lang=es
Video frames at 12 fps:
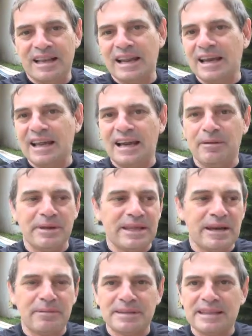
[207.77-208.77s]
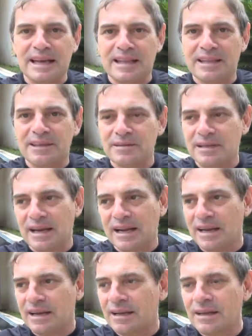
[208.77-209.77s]
largar a la mañana más tarde,
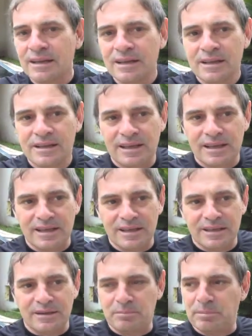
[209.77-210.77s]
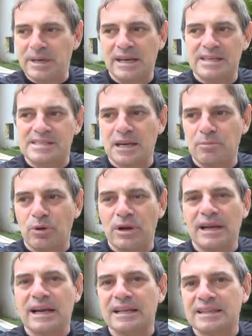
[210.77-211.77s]
largar, eh, penalizar
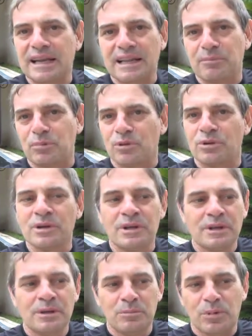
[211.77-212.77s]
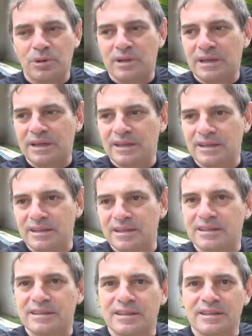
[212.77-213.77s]
por largar tarde, por,
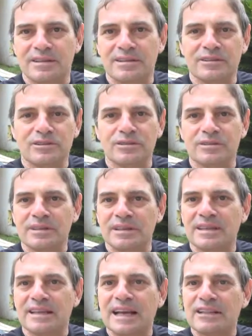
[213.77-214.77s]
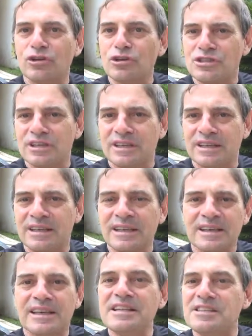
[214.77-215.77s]
porque en 14,
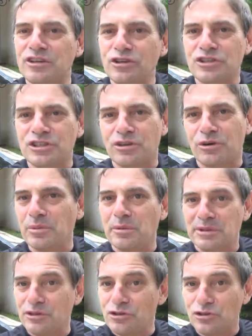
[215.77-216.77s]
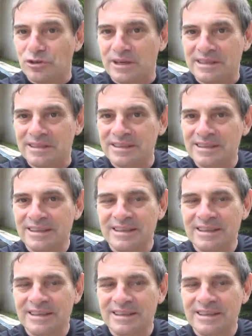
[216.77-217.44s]
15 noches dormí 28 horas.